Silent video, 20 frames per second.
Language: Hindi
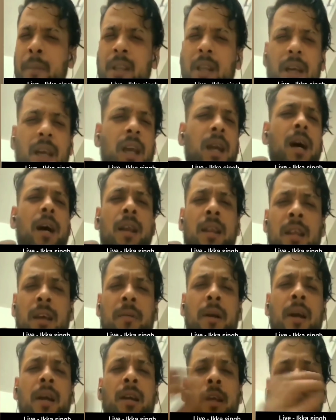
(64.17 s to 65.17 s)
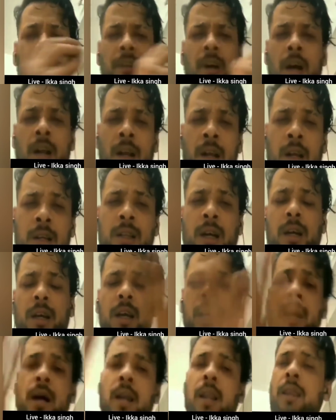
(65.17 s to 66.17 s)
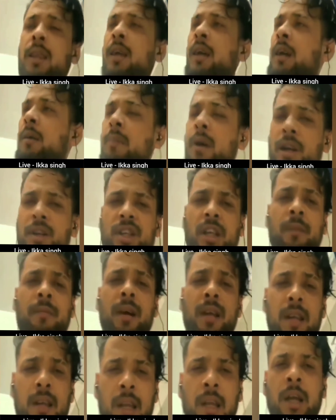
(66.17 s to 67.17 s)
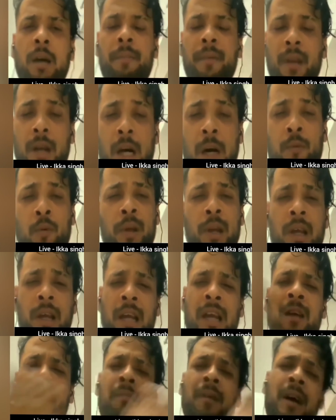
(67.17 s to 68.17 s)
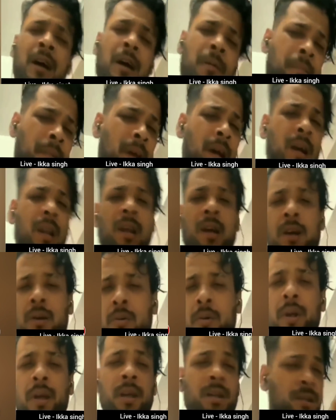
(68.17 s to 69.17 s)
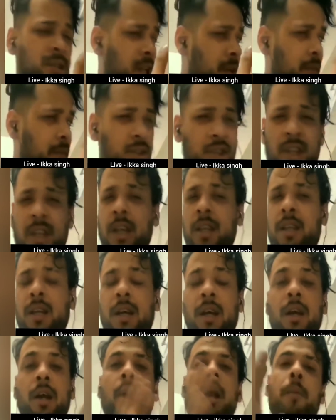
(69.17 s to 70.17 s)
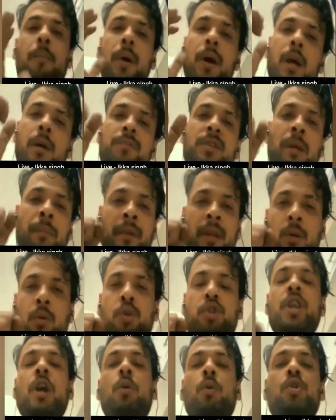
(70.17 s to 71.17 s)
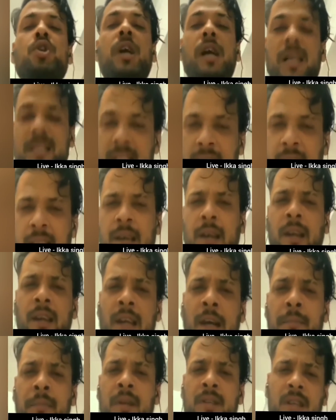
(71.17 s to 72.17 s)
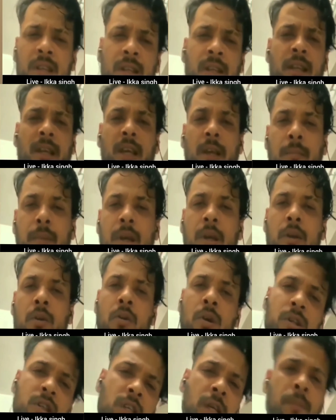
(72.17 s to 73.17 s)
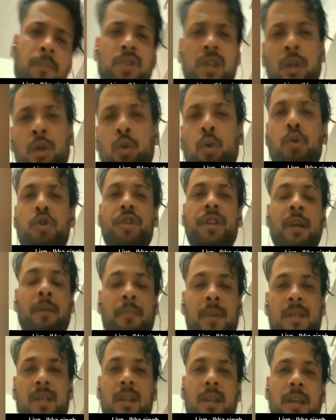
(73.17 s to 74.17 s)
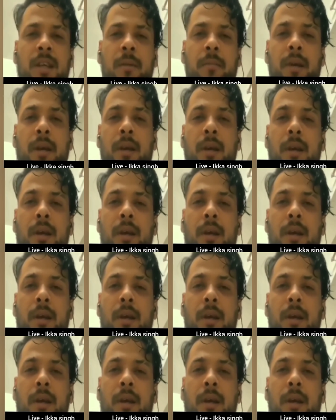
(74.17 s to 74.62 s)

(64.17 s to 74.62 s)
में धक्के खा रहे थे भाई रफ्तार अलग धक्के खा रहा था बादशाह भाई अलग अपने कामों में लगे हैं मैं अपना अलग कोई जीवन जी रहा था पर अब सबने कुछ ना कुछ हासिल कर लिया अपनी जिंदगी में और सब संतुष्ट है अपनी जिंदगी में